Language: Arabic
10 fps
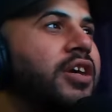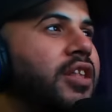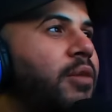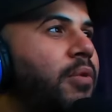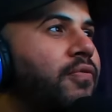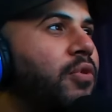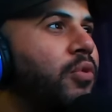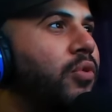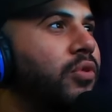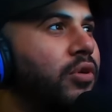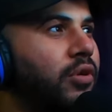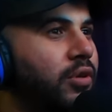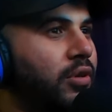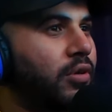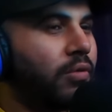كذا المفروض
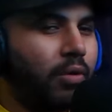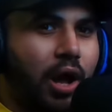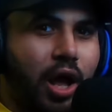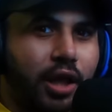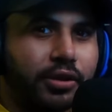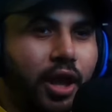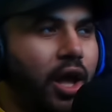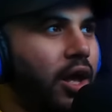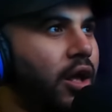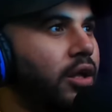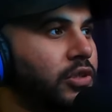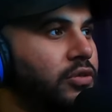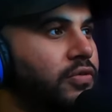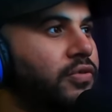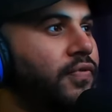واضحه
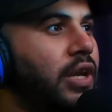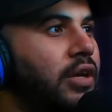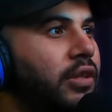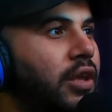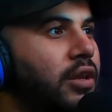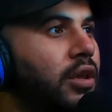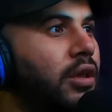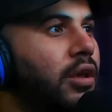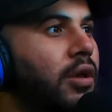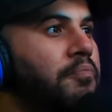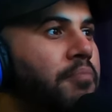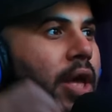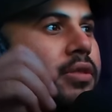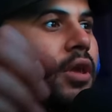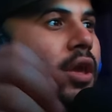شوف شوف اللقطه هني
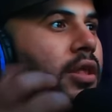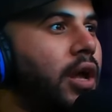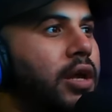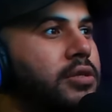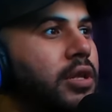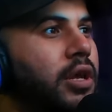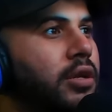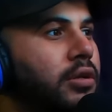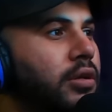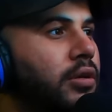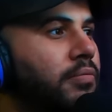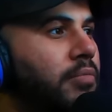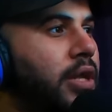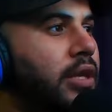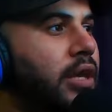مد ايده اصلا
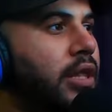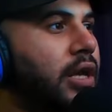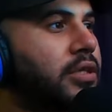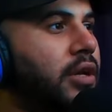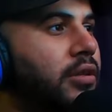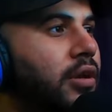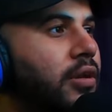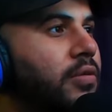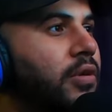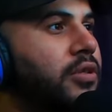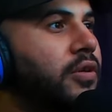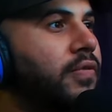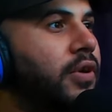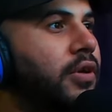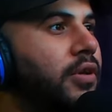مد ايده عشان اطق الكره شوف
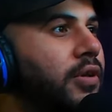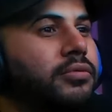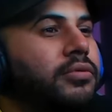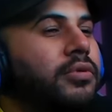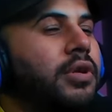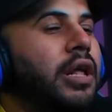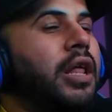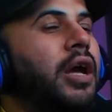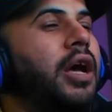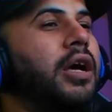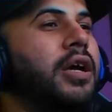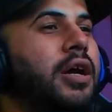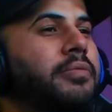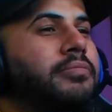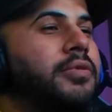ها يلا يا
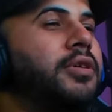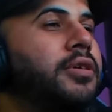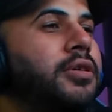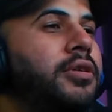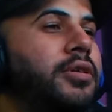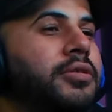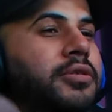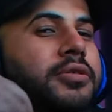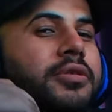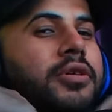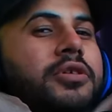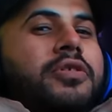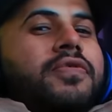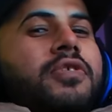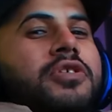حكم
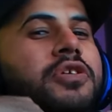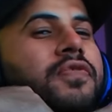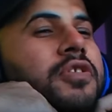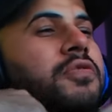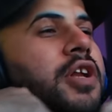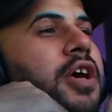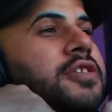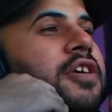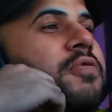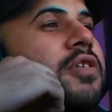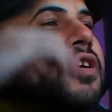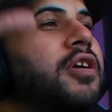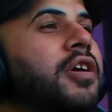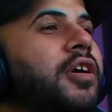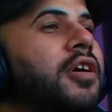شوفوني شوفوني وانا اسوي
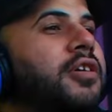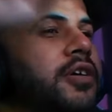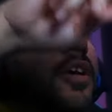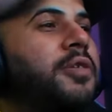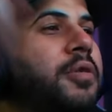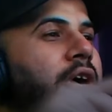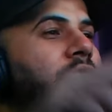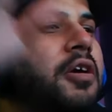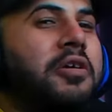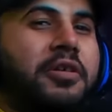ايوه